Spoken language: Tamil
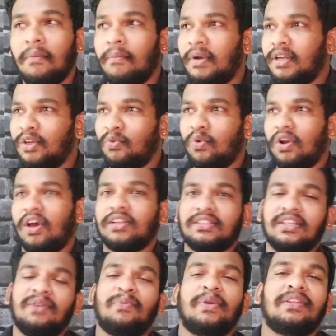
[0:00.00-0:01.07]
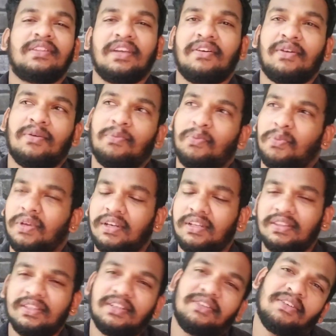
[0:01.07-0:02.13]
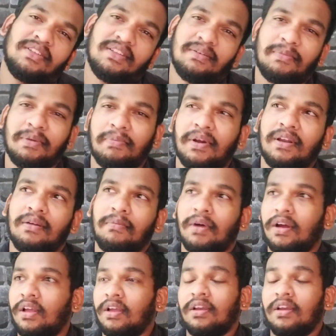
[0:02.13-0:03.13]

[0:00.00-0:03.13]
பட் இவ்வளோ அசிங்கப்படுத்தி அவரை இழுத்துக்கிட்டு வந்து அப்படி பண்ணணுமா